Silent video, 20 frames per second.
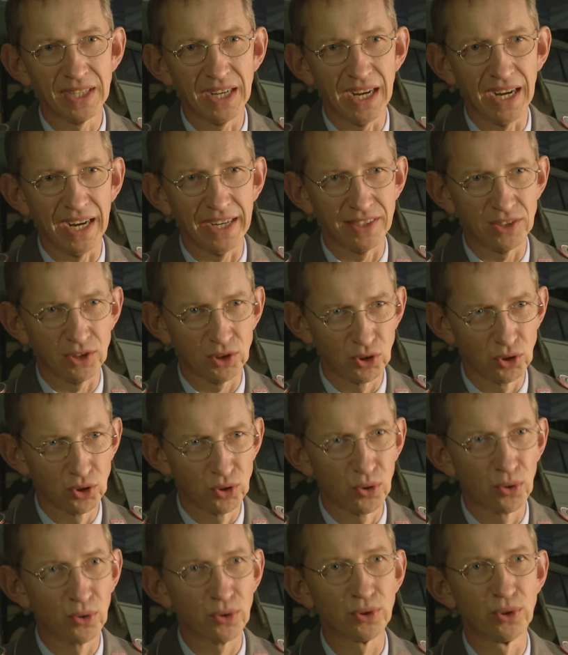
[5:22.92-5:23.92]
eines
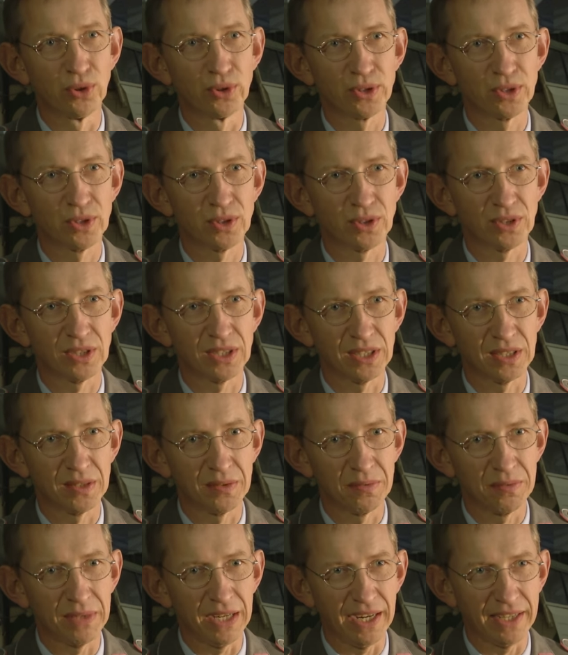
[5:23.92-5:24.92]
Turnus äh,
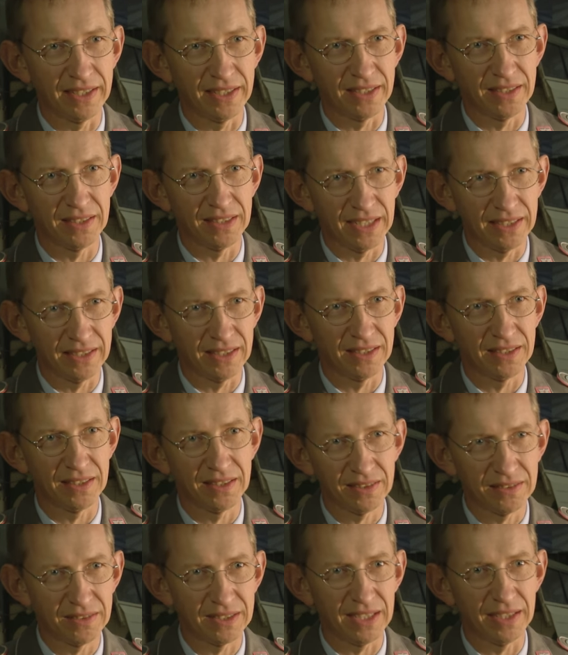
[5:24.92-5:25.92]
einer,
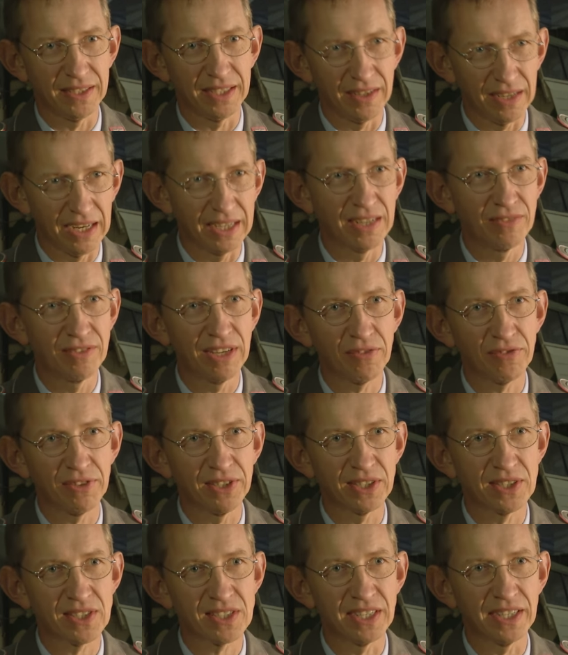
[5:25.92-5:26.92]
einer, einer, einer
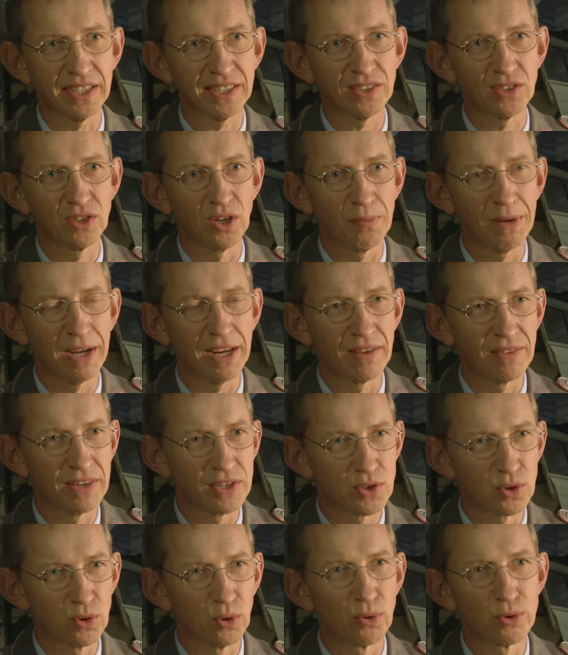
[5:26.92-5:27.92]
Wehrpflichtzeit
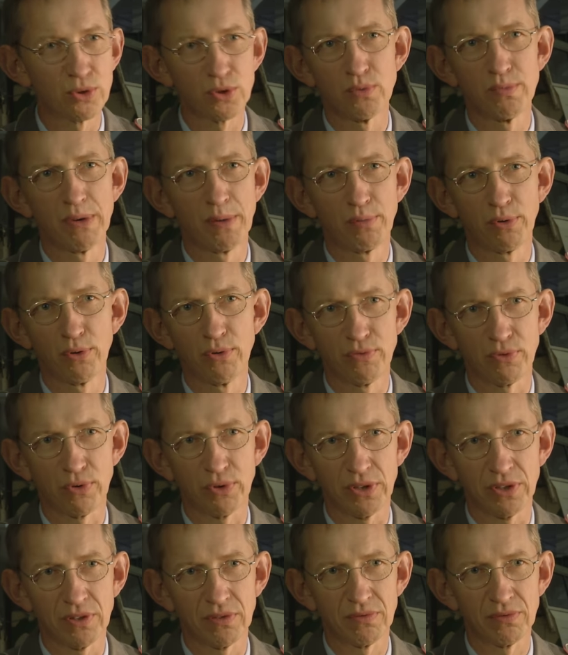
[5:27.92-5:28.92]
normalerweise große
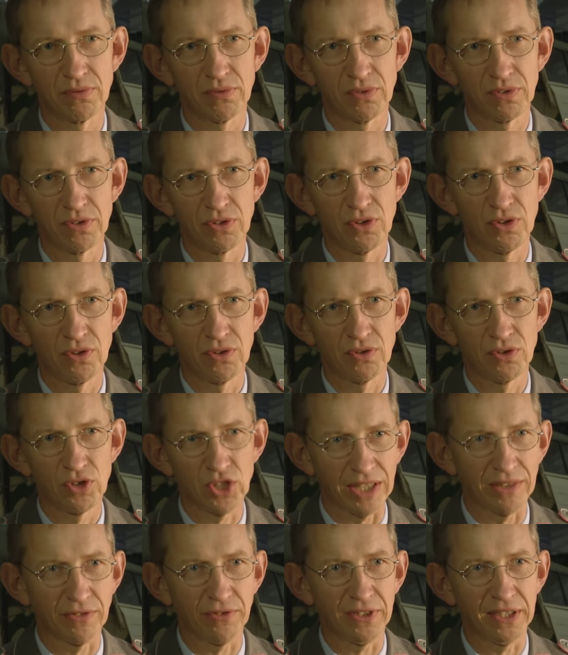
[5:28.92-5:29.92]
Überprüfungen
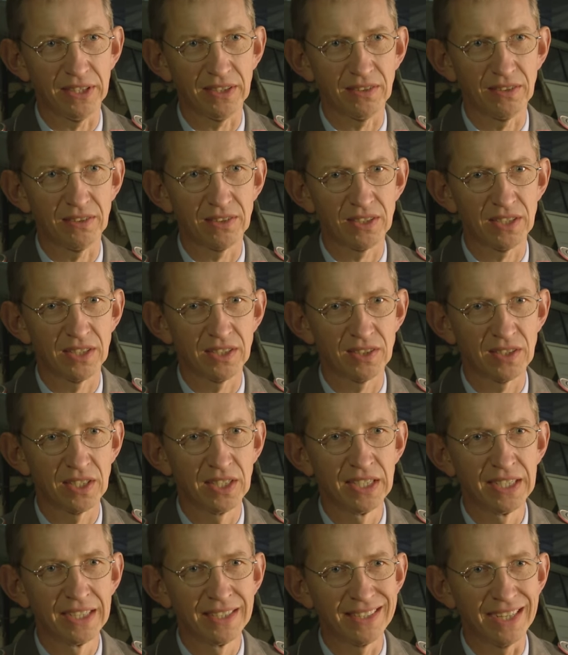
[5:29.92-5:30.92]
stattfanden. Das heißt,
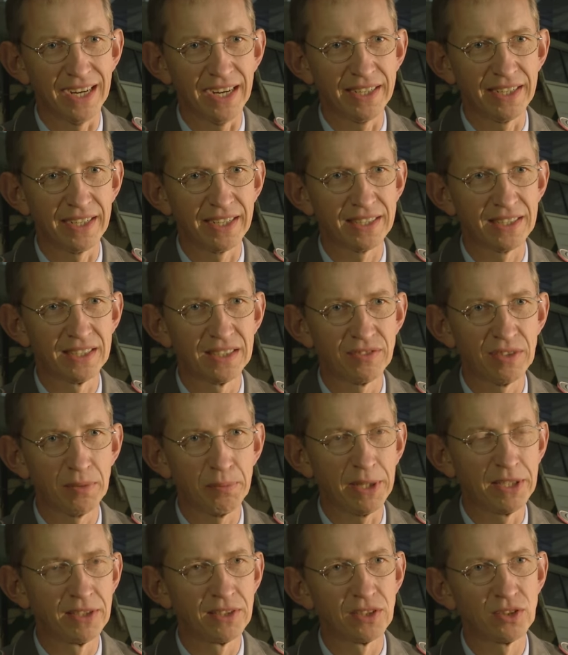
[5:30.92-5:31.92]
die Einheiten, die
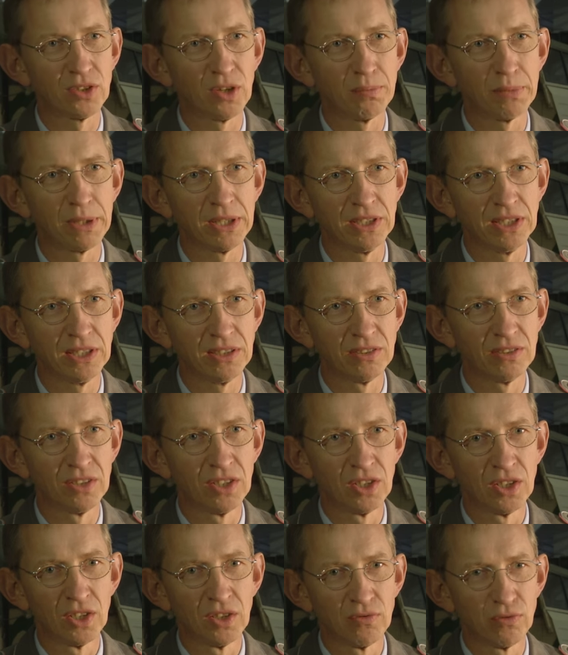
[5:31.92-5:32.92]
Verbände, die Kompanien
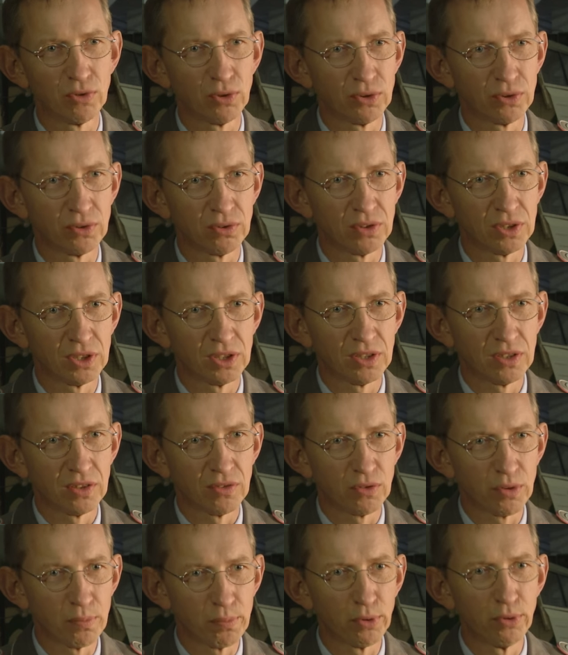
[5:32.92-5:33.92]
wurden
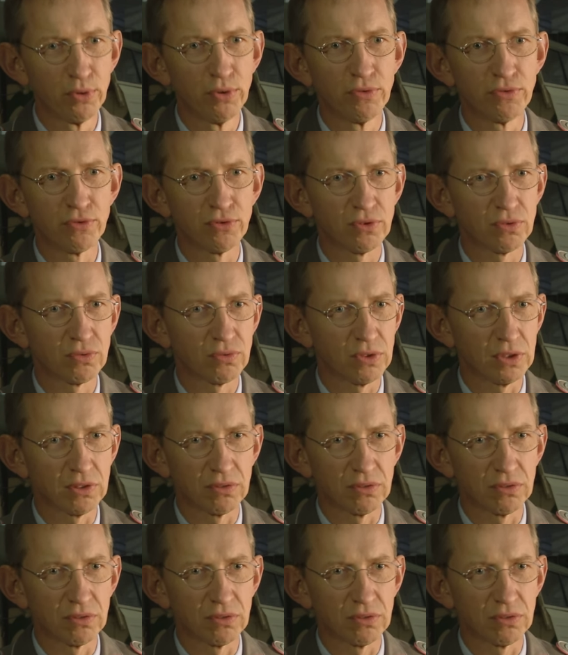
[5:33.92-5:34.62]
geprüft,